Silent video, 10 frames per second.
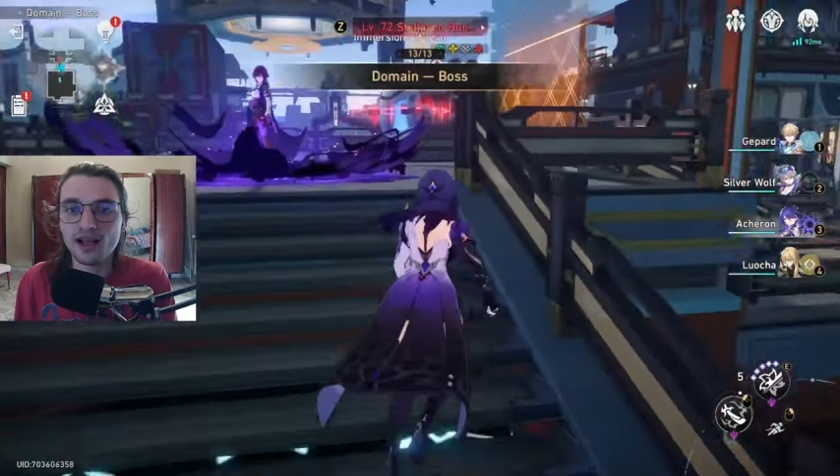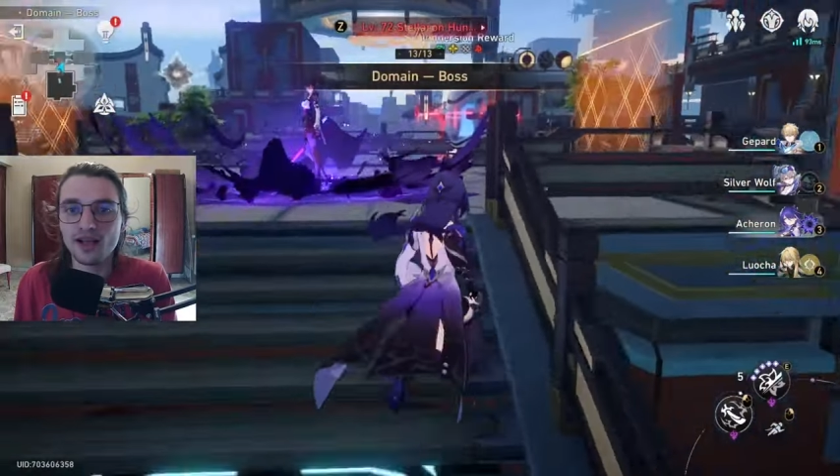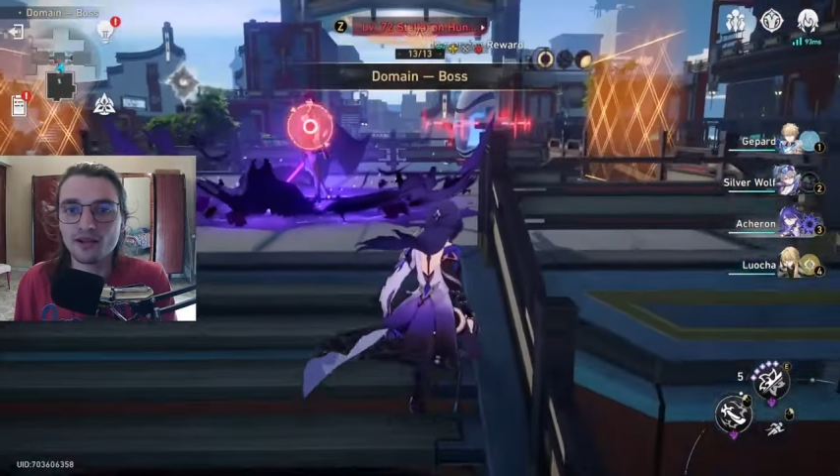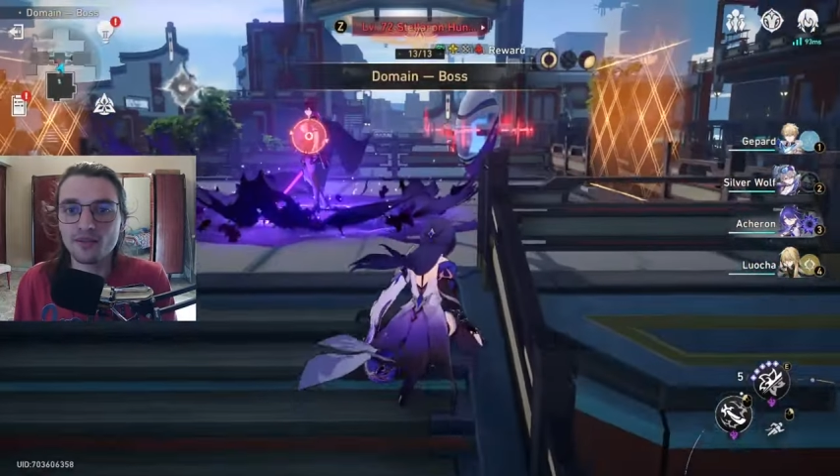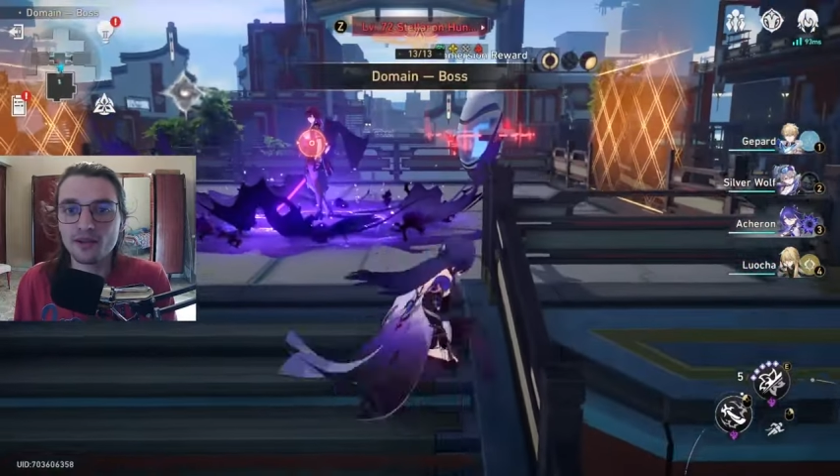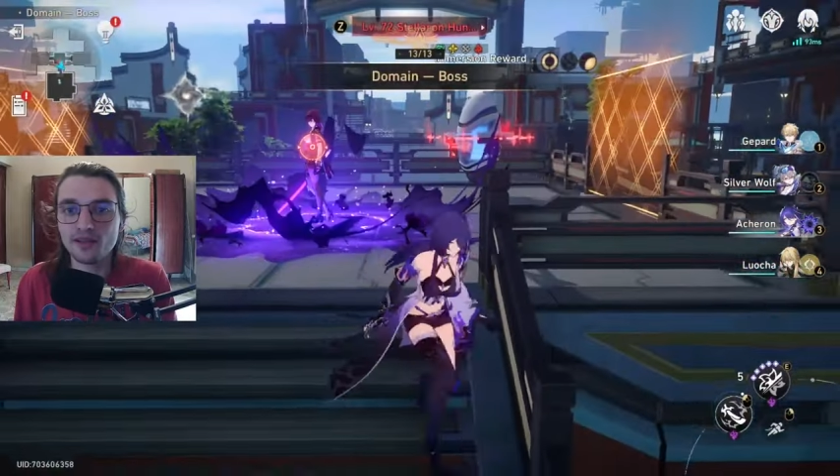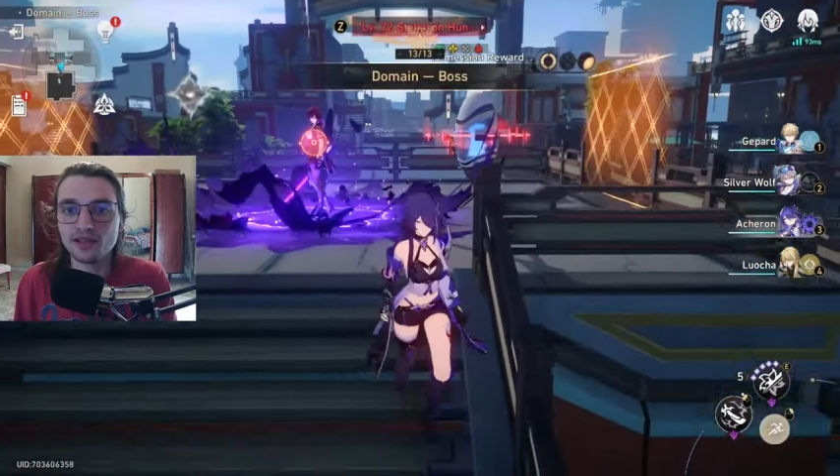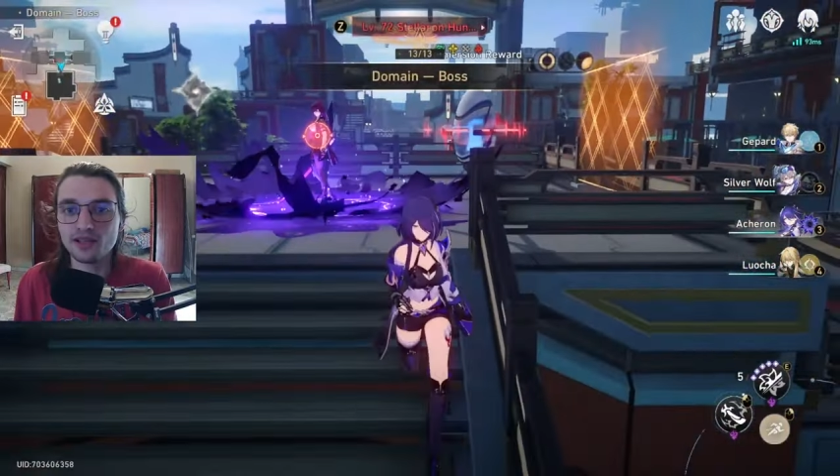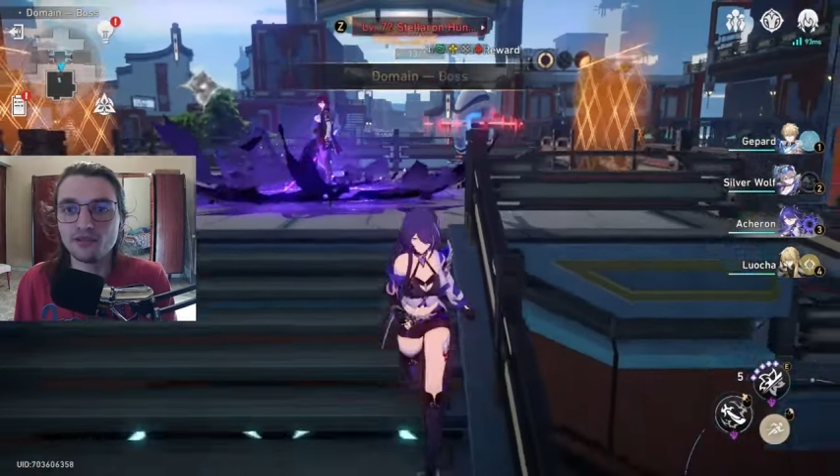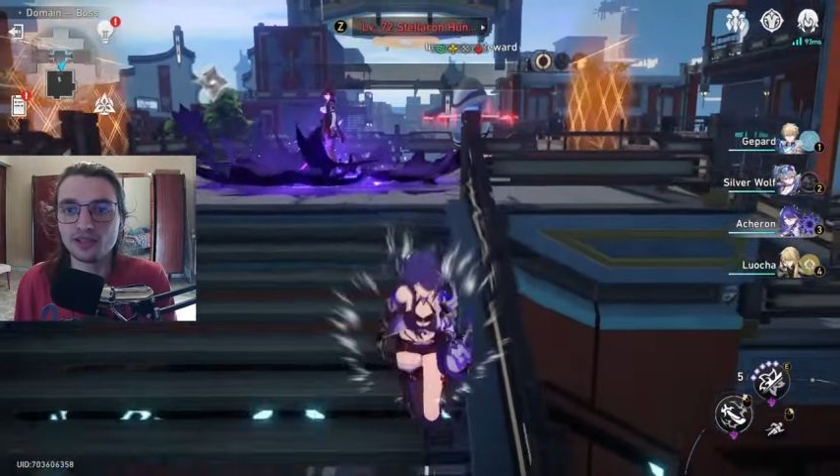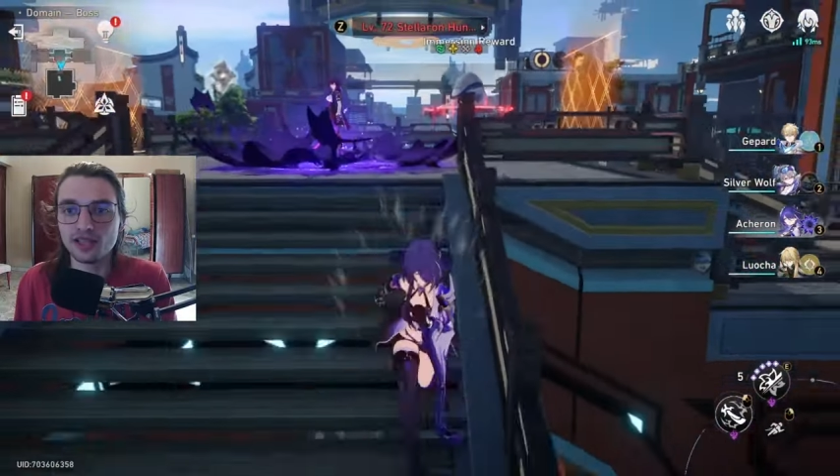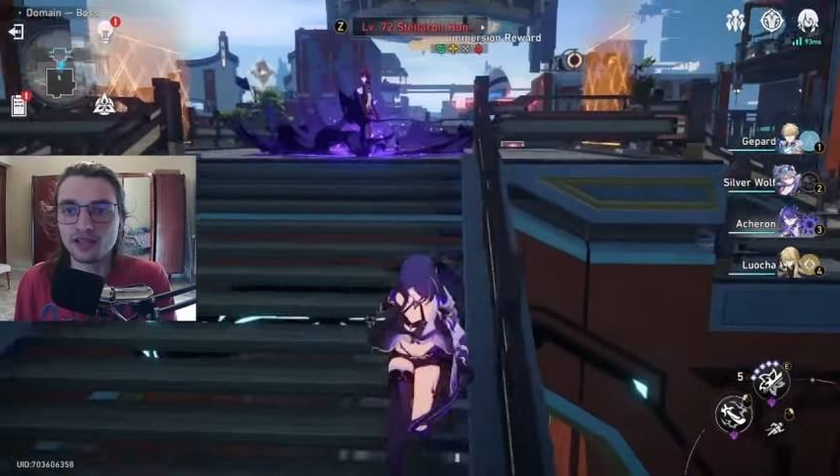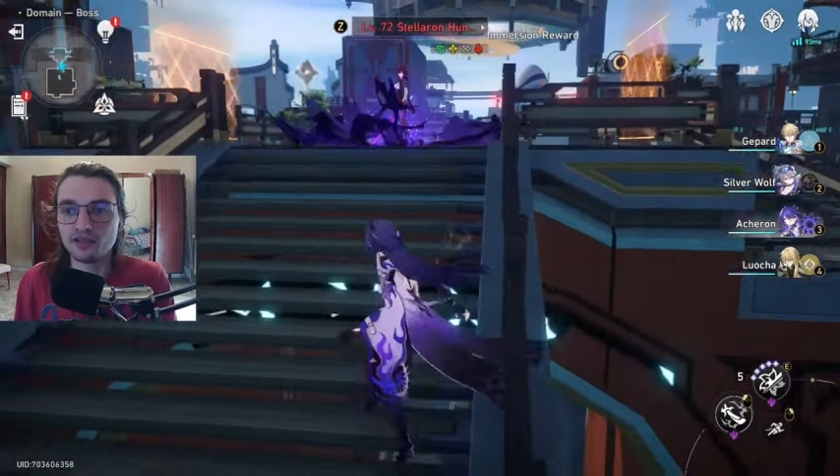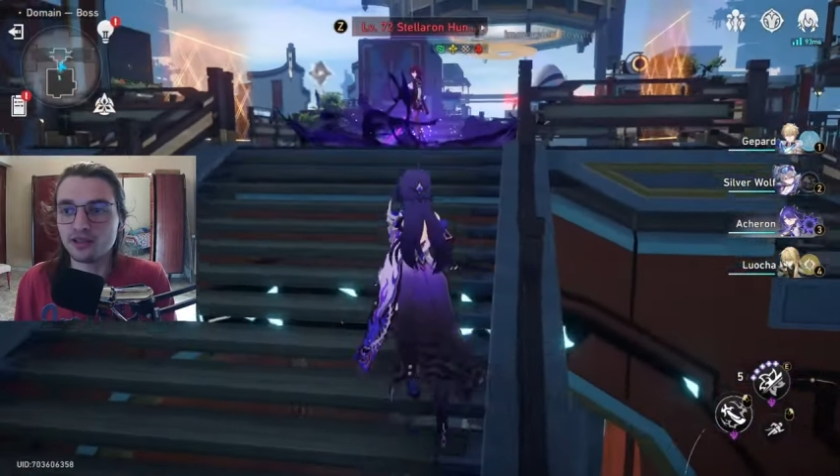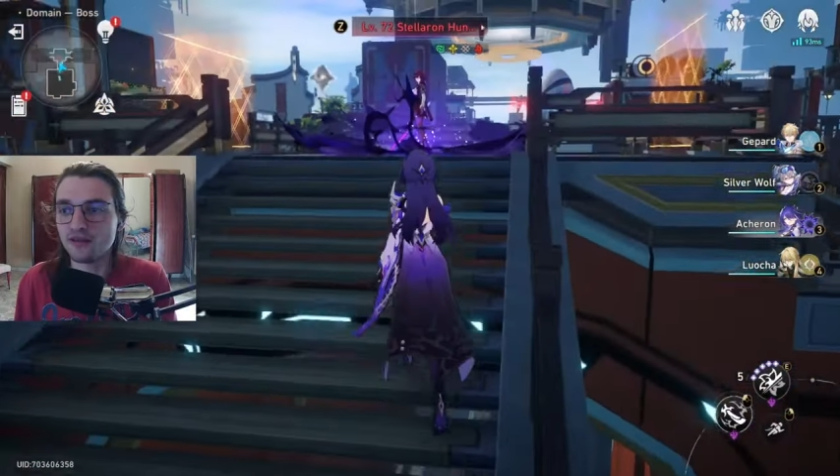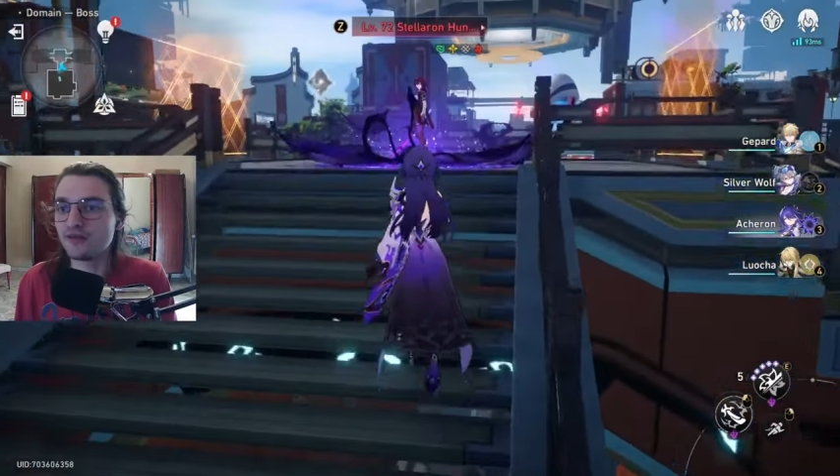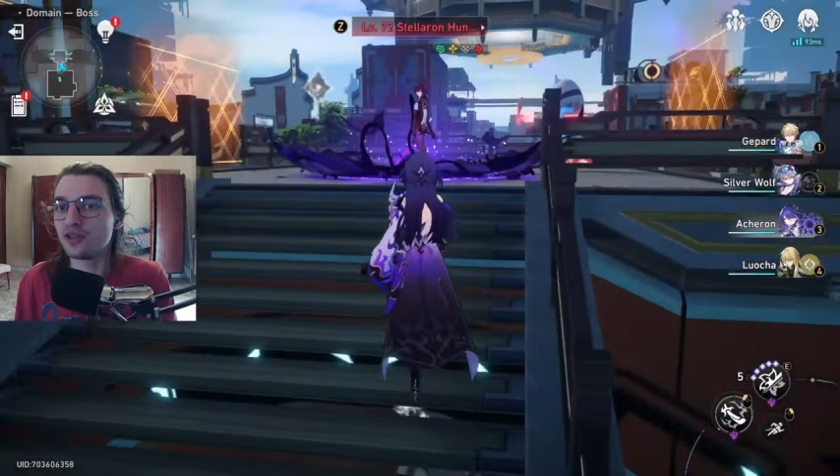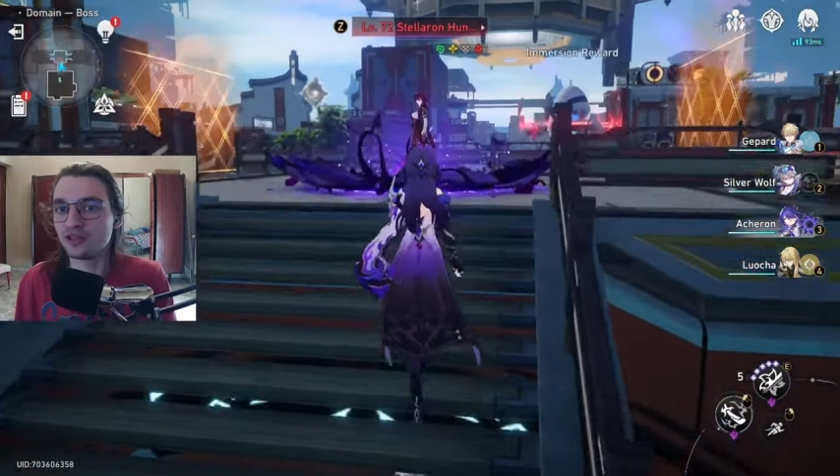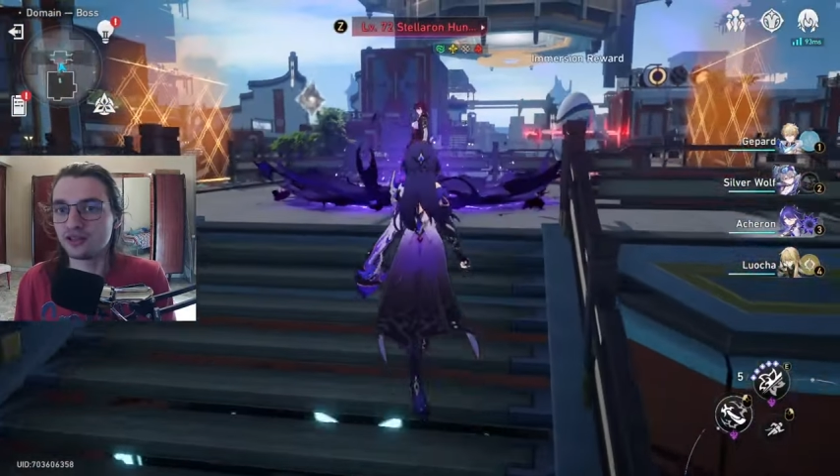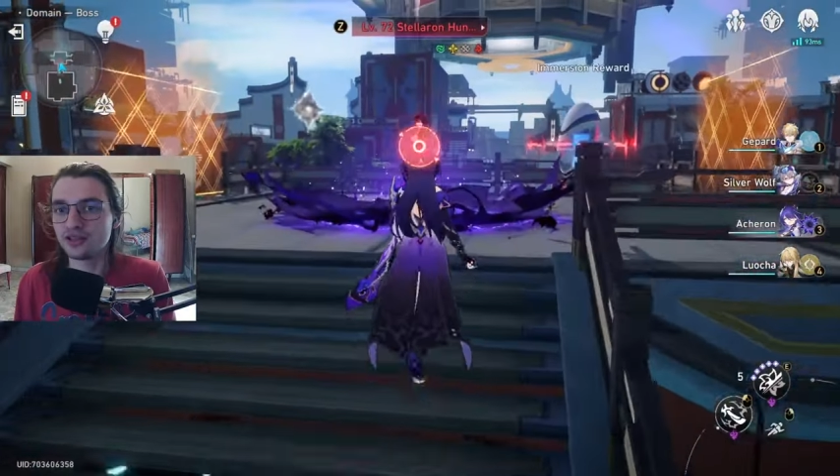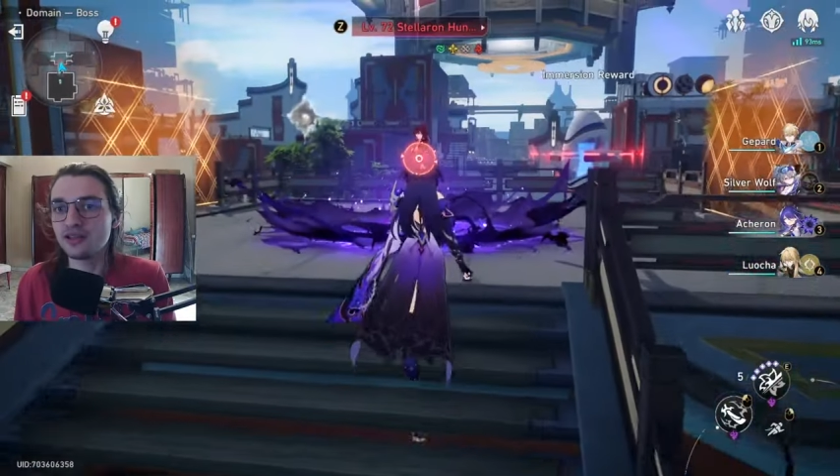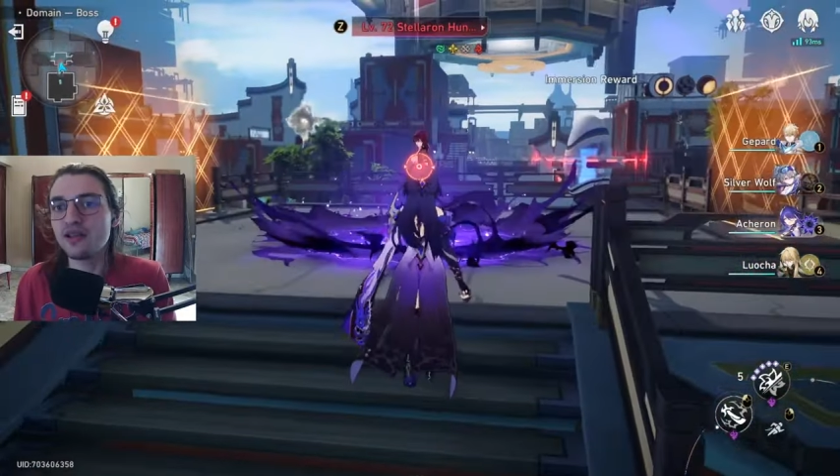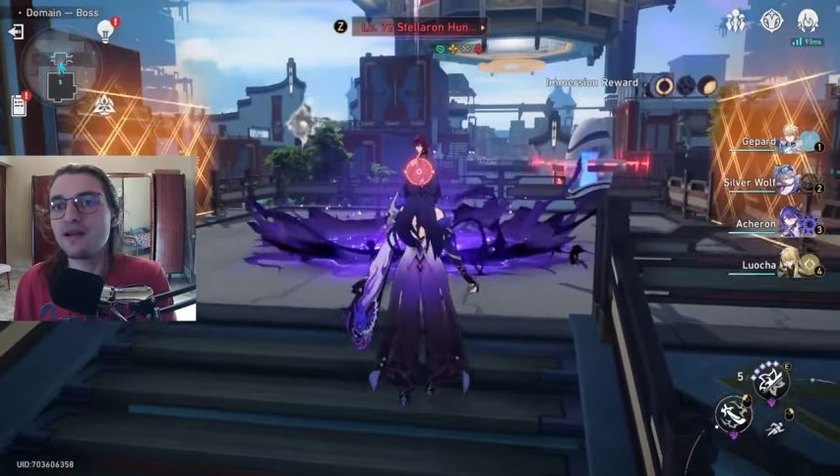è completamente ecco, inutile che io l'affronti